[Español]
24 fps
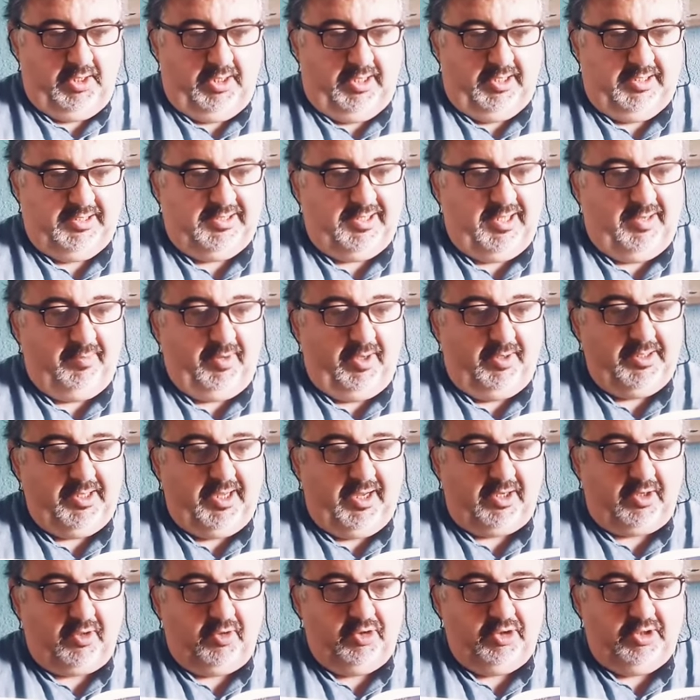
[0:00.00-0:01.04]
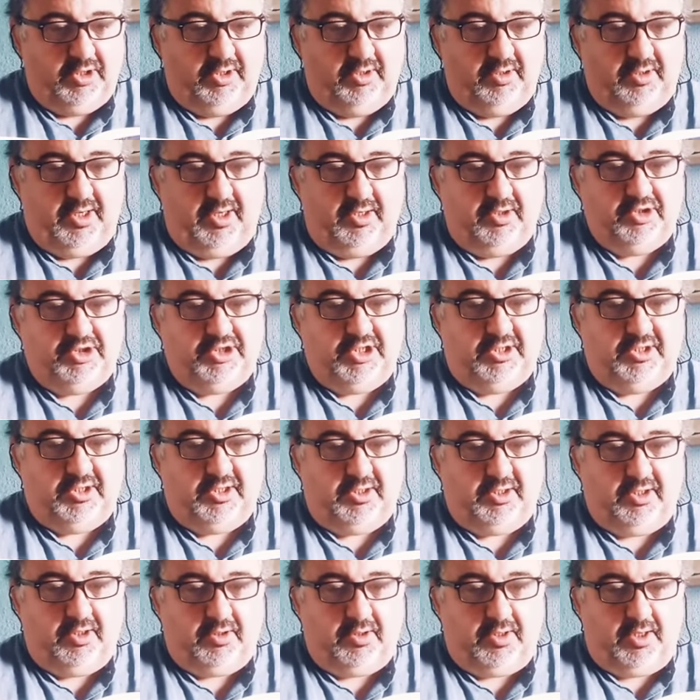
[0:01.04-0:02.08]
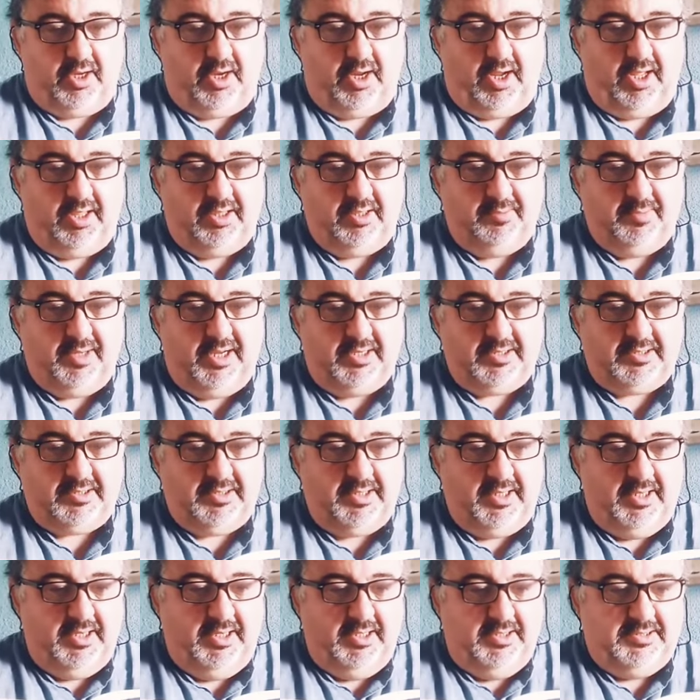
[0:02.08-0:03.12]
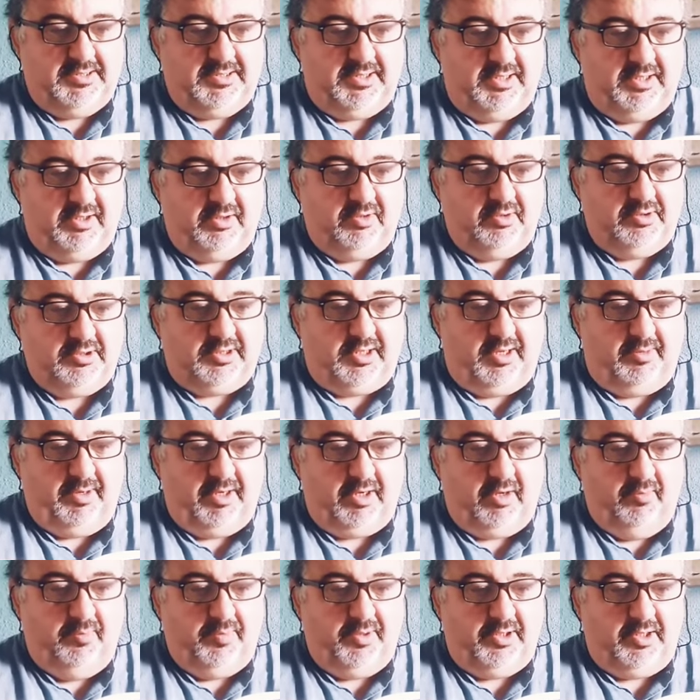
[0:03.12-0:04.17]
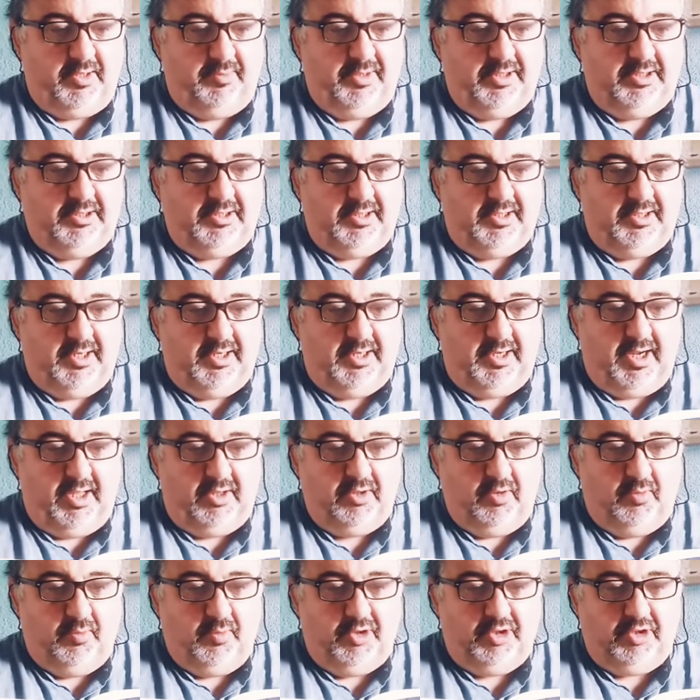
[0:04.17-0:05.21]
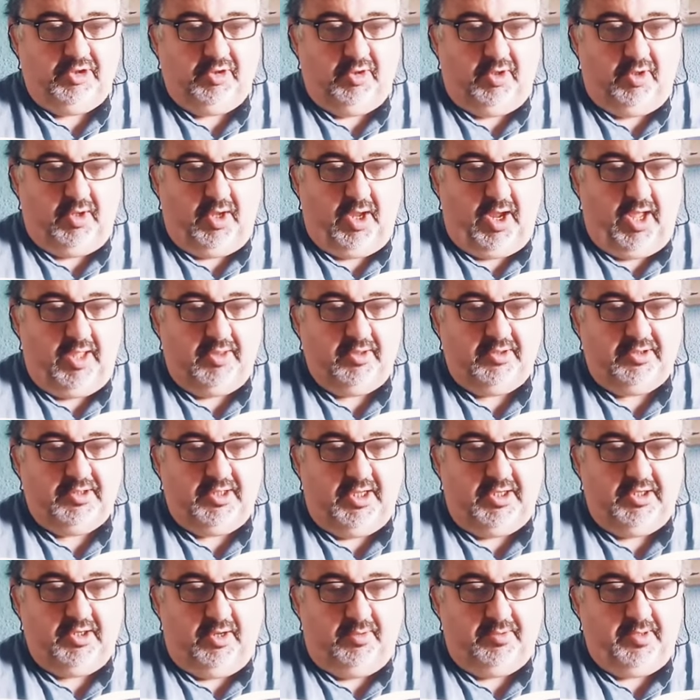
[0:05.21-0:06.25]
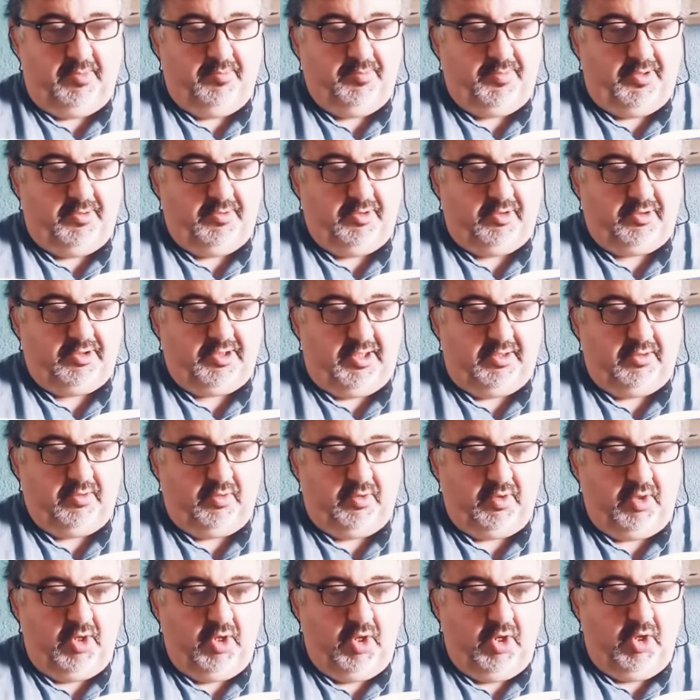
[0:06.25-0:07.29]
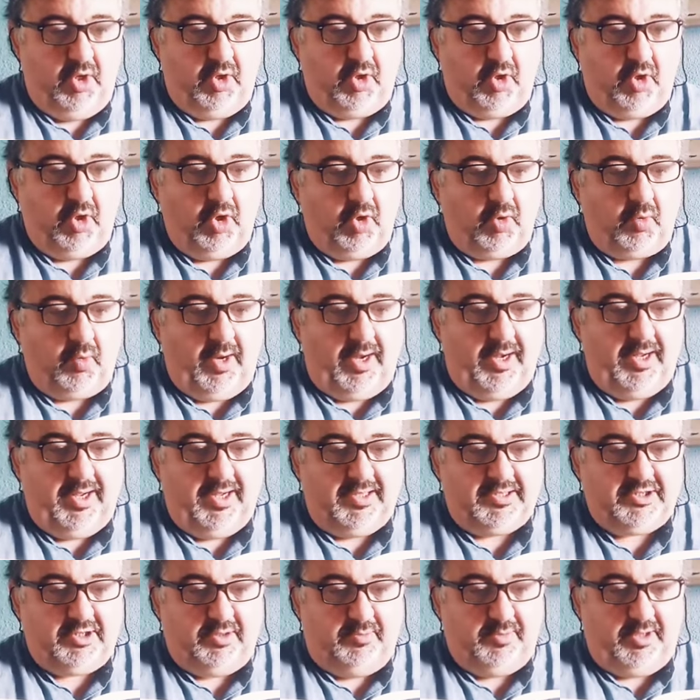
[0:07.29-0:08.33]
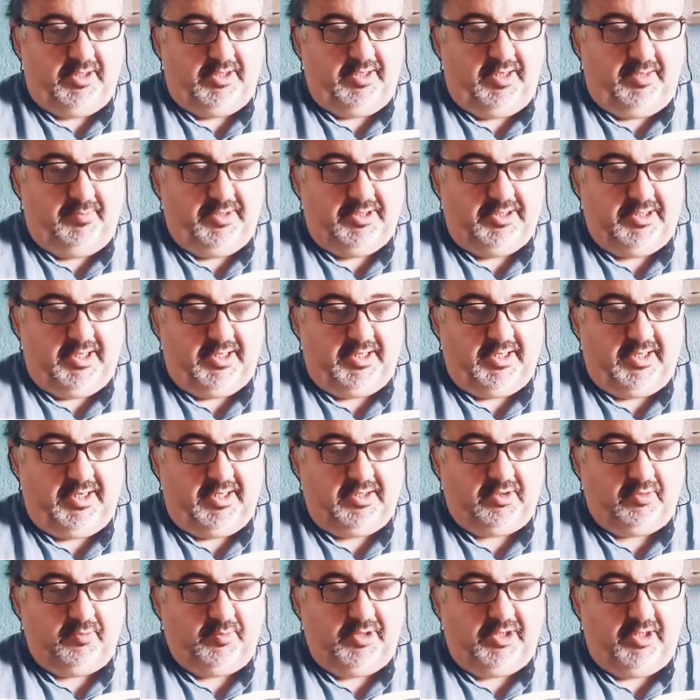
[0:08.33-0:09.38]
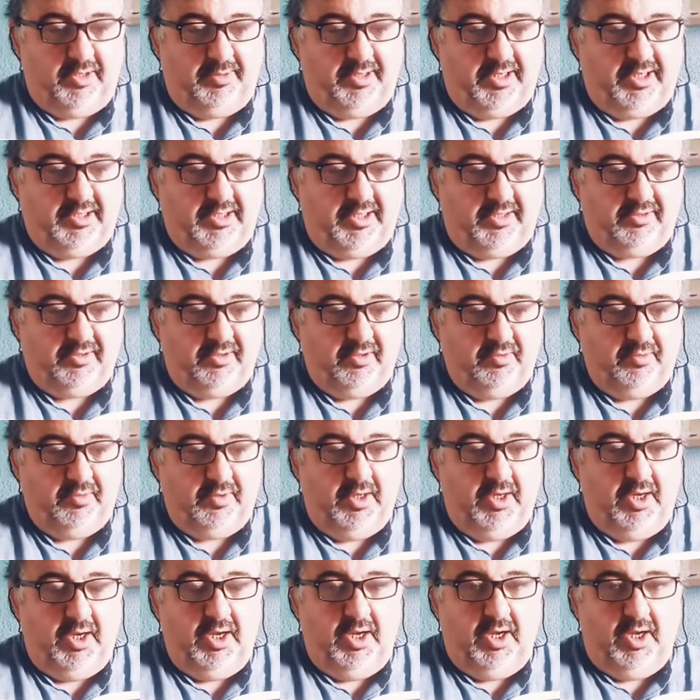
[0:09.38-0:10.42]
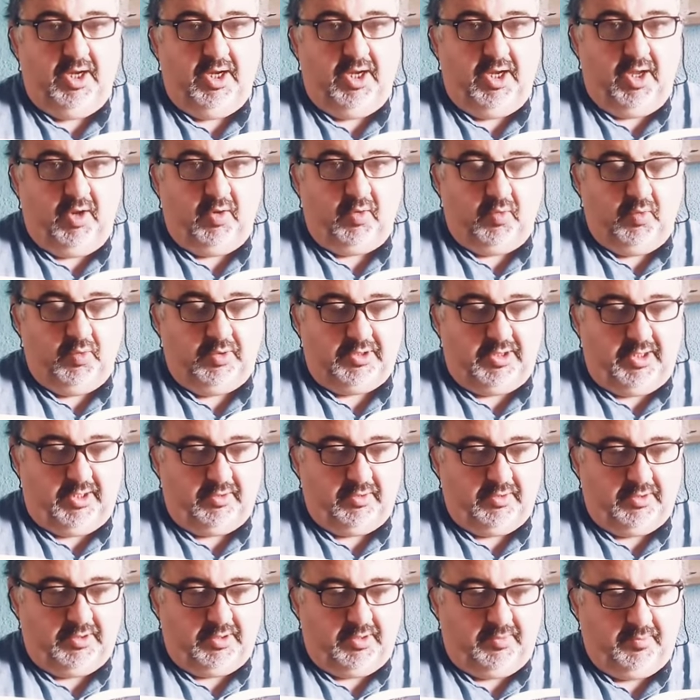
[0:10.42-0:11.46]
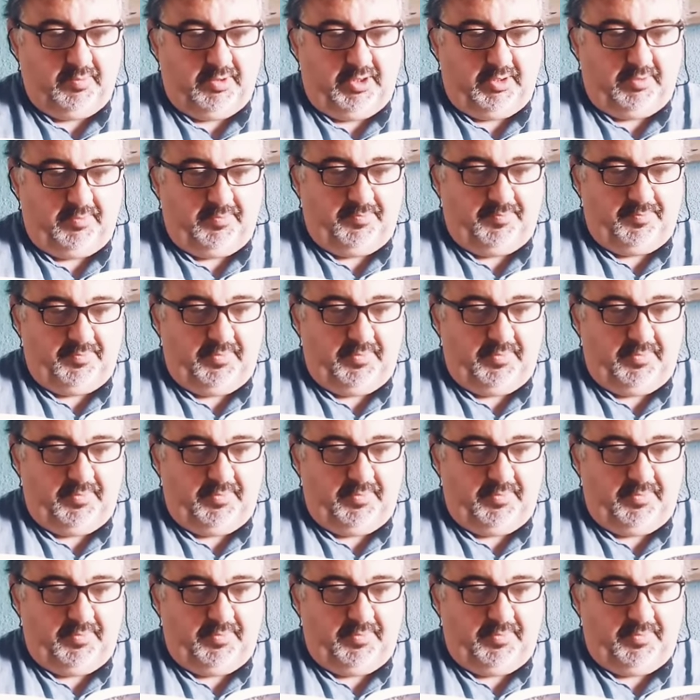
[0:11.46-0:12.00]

estaba ya escondido la noche anterior. Además, se encontraba completamente en el lado opuesto a donde ellos habían pernoctado, por lo cual las sombras de la mañana y la tupida vegetación la ocultaron también.